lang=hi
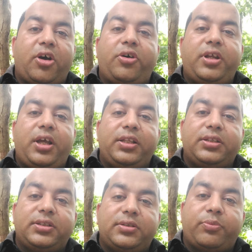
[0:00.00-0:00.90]
और
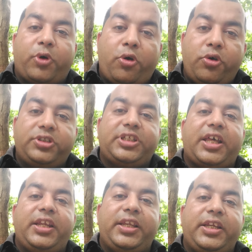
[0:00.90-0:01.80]
बहुत
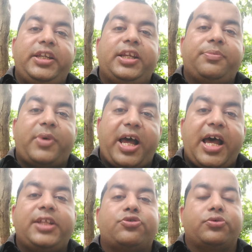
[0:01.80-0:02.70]
सारे लीडर अब
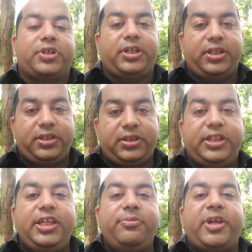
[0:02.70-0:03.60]
आ चुके हैं
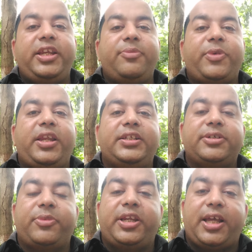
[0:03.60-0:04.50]
तीन महीने पहले
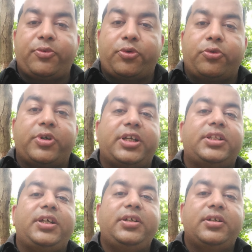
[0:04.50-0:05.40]
जब मैंने आपको रोका था